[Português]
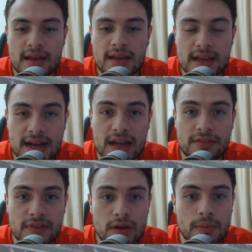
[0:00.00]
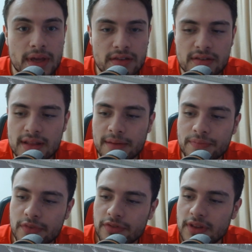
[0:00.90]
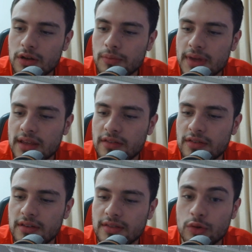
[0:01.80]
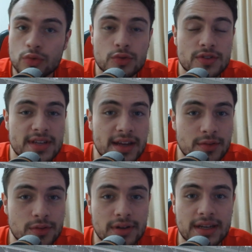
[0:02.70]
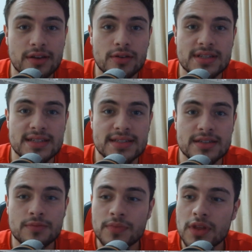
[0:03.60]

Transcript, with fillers: E cara, finalmente tá, finalmente deu tudo certo a negociação